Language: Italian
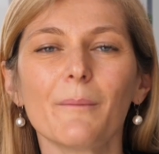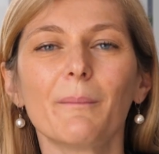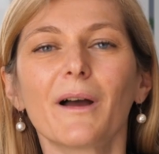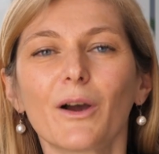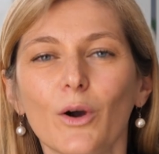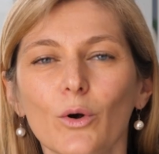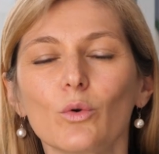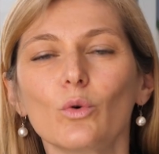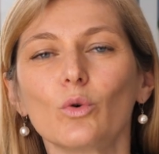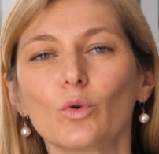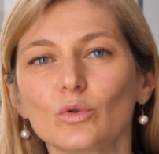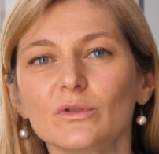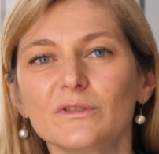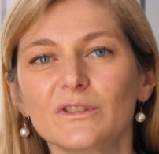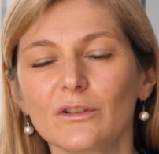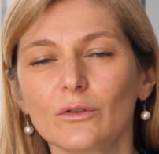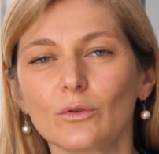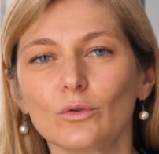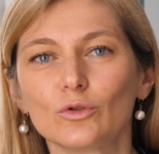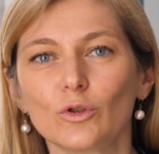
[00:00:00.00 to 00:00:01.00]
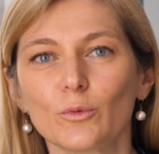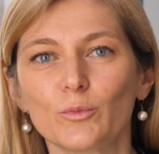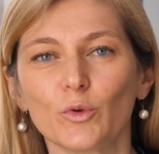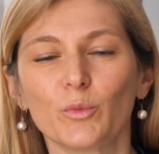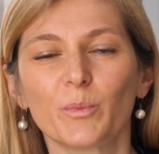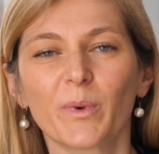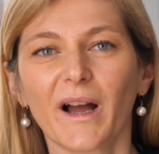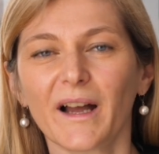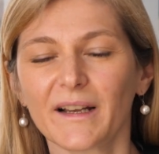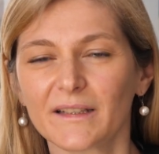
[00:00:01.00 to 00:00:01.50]
ma con un contenuto
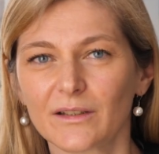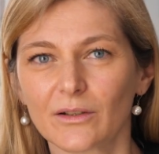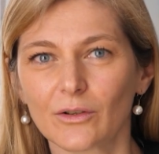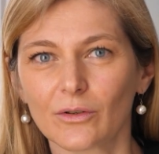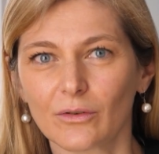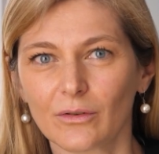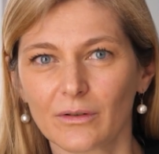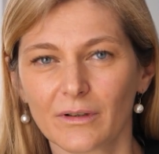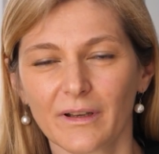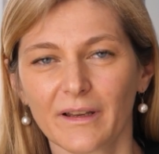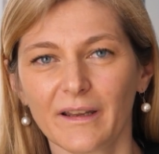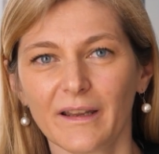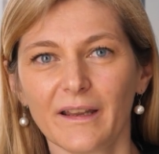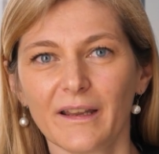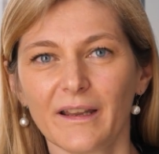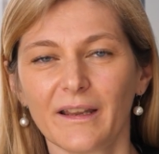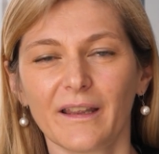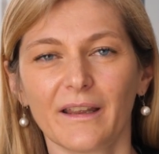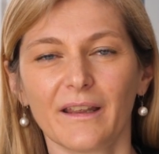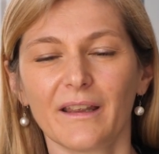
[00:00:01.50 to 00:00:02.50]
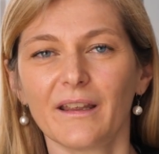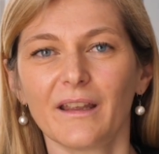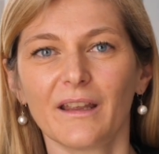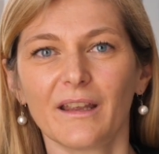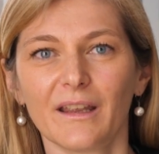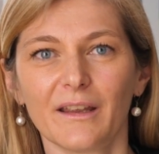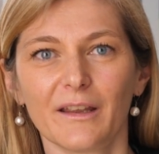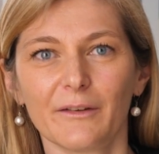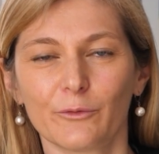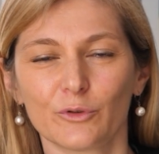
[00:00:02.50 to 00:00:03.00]
più pratico e che
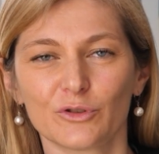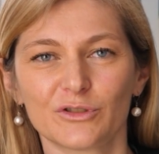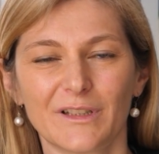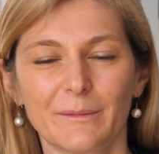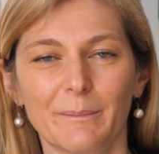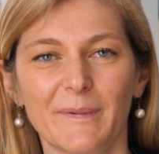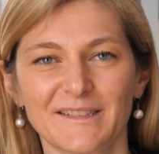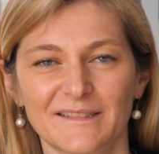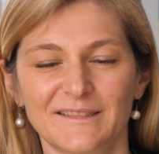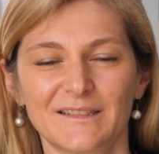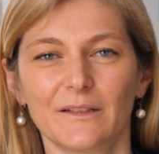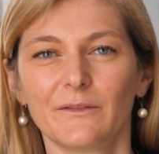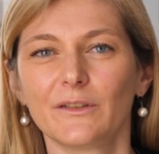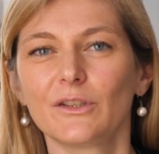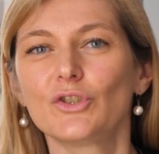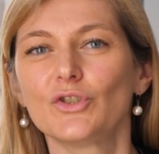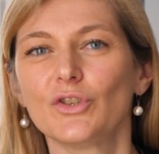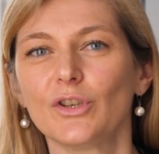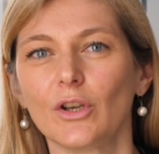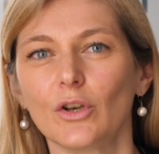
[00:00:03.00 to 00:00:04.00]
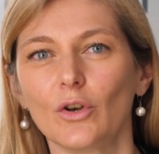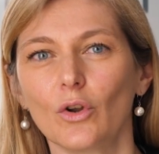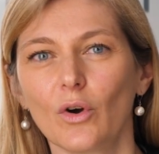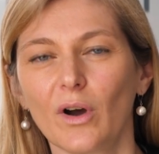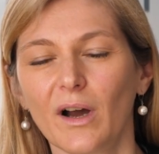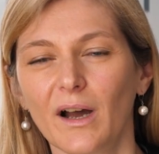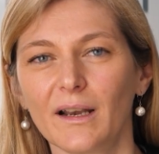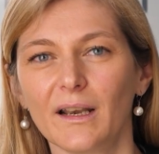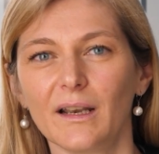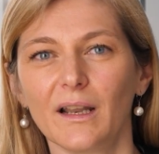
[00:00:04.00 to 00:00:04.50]
eh, fosse abbastanza vicino
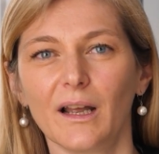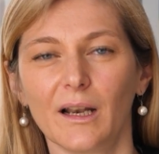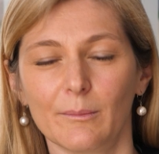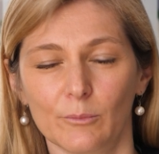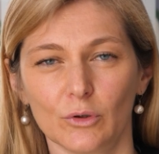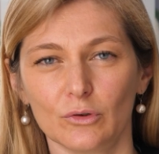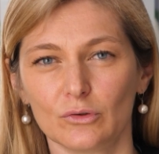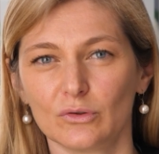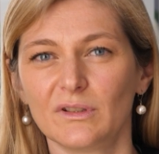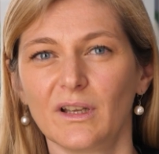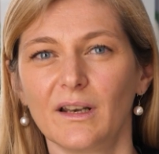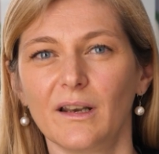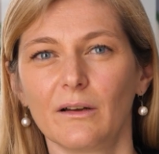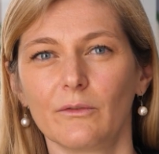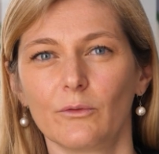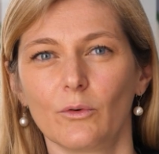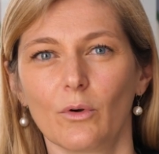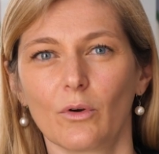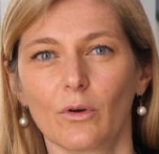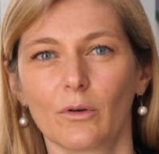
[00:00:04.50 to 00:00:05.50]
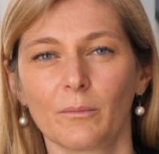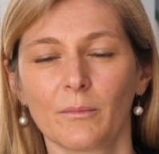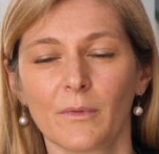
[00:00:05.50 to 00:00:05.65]
al, al mondo del lavoro.